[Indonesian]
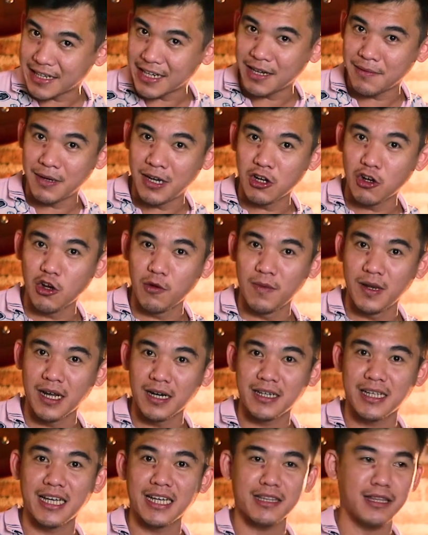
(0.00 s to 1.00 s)
yang malah gue
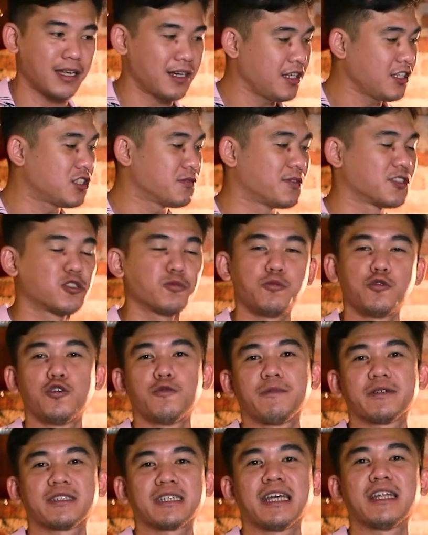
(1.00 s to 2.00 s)
bilang di gitar ini cuma
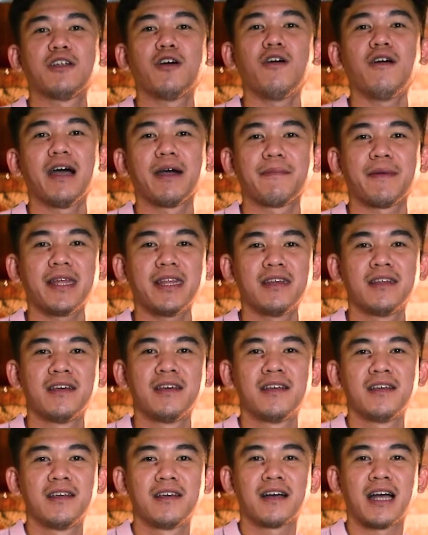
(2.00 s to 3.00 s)
10% doang men
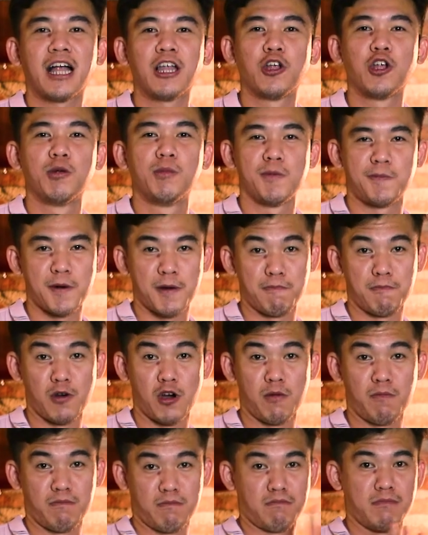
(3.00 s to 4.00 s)
kalau lo
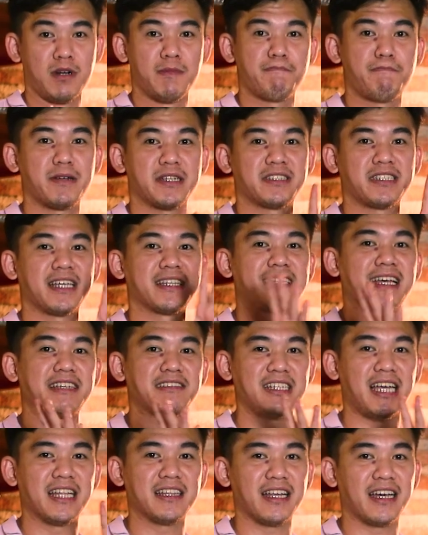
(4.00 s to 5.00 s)
mau
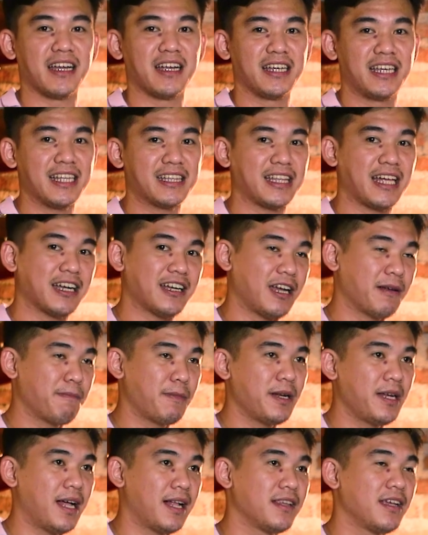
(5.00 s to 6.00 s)
mempresentasi antara gitar dan
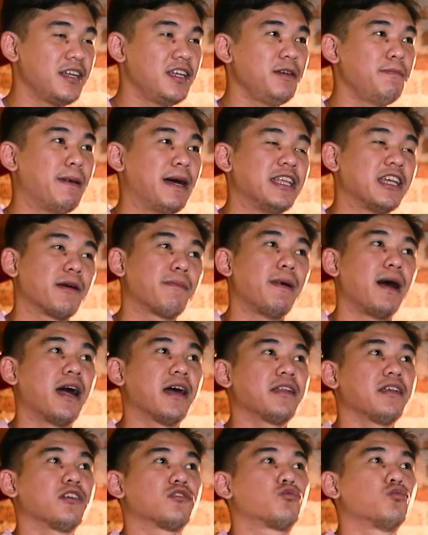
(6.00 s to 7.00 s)
pedal jadi banyak
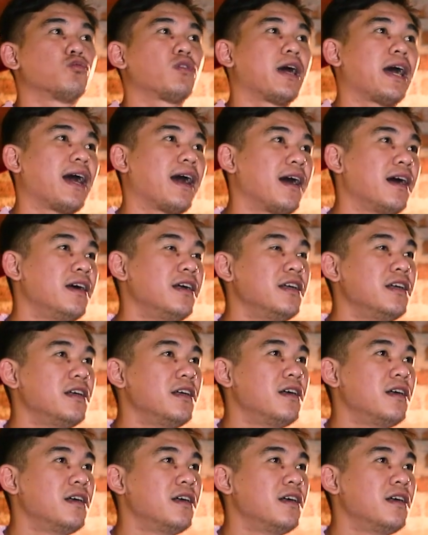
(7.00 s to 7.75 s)
banget yang suka